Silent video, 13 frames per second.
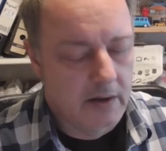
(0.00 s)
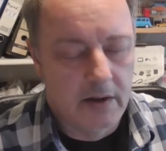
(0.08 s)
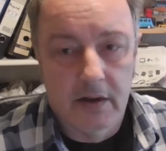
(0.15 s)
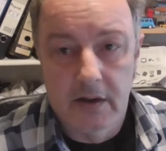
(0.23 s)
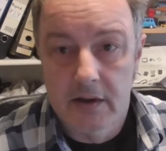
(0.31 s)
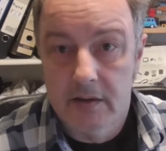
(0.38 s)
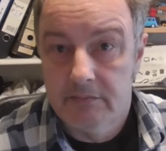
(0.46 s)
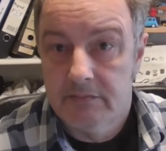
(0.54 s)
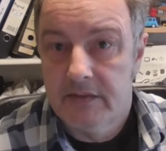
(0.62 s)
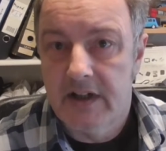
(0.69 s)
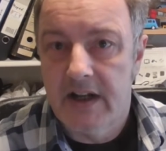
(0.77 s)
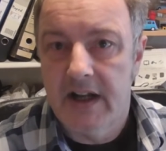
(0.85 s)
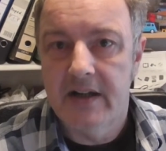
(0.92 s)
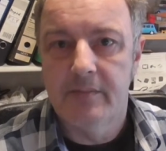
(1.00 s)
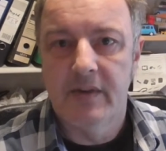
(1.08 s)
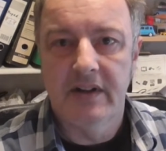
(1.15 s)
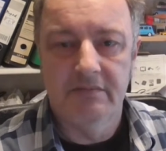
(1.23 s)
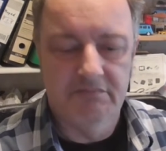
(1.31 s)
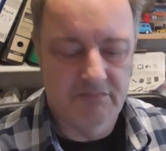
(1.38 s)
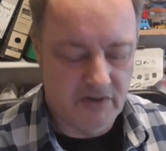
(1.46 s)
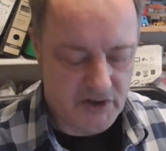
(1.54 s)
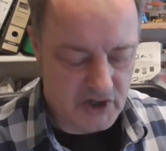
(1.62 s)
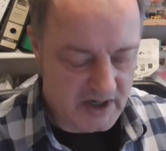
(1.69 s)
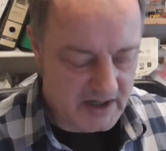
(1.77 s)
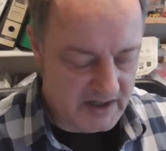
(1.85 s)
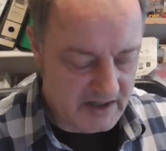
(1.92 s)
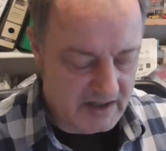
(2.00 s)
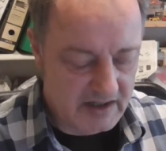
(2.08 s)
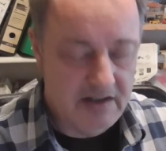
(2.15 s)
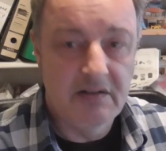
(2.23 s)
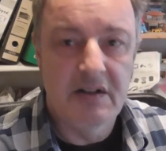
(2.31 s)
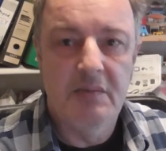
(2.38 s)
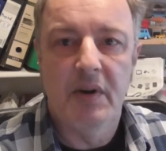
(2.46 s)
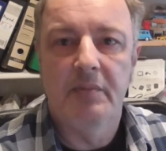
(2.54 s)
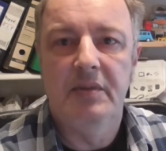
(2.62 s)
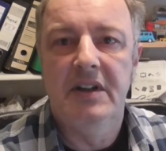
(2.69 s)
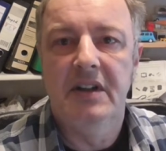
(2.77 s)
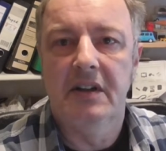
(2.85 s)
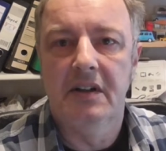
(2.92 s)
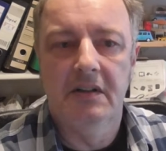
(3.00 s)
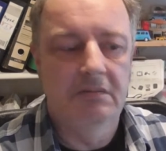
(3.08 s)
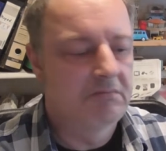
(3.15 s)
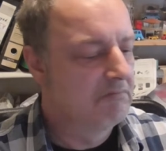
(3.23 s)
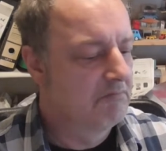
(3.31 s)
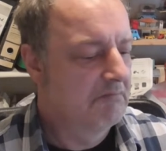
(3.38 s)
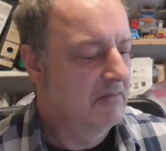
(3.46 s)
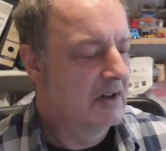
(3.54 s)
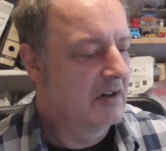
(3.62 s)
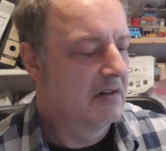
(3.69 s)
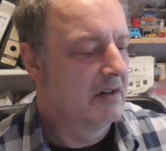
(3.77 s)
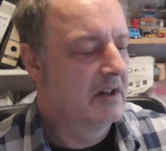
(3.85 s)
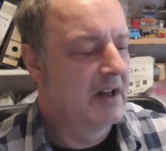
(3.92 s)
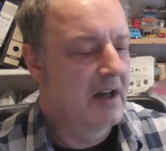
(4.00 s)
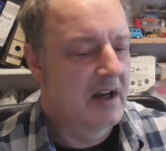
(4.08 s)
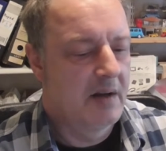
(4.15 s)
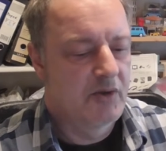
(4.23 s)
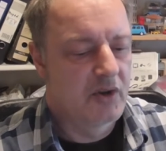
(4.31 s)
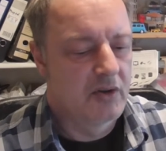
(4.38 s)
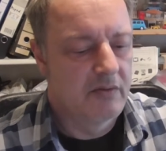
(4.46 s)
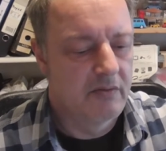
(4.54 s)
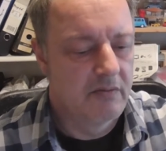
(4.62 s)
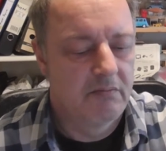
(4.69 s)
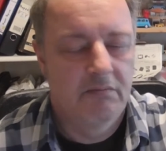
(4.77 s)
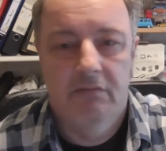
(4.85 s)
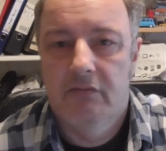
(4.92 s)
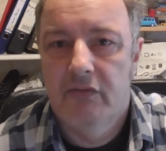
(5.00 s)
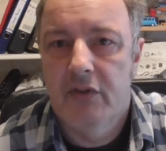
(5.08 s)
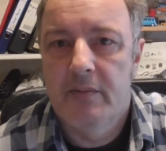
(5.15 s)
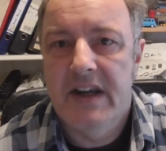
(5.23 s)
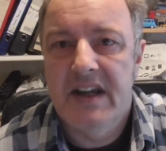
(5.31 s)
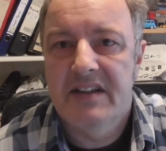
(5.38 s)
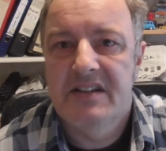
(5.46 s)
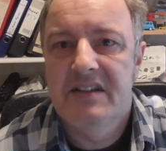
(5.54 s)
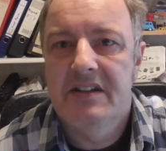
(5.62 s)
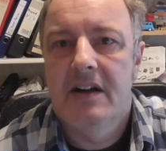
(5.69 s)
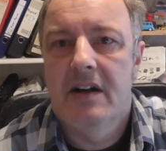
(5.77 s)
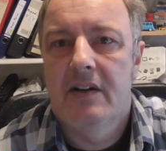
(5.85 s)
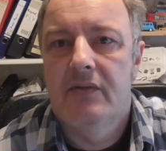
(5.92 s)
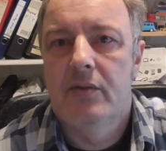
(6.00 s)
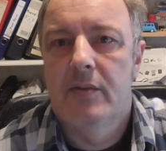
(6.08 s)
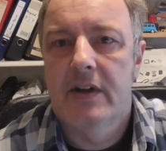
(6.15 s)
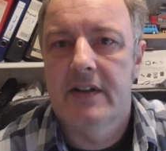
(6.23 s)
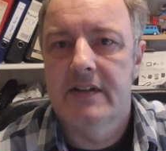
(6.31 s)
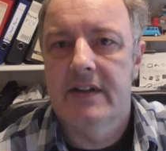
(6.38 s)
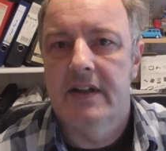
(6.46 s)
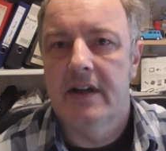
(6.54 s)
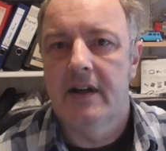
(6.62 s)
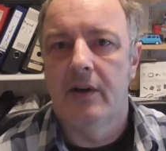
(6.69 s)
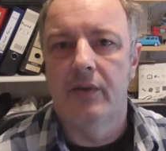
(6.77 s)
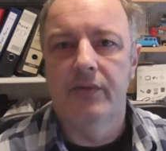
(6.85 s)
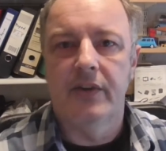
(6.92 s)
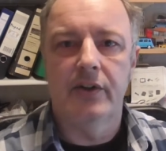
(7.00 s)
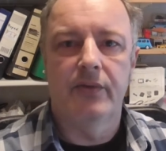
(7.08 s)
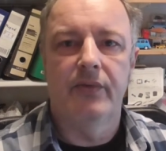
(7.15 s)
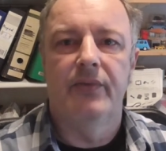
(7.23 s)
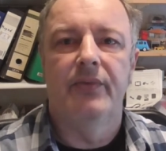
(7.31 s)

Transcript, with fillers: äh, dann hätte man wahrscheinlich die Papiere ja innerhalb schon vom ersten Jahr, wo man das Ding gekauft hat,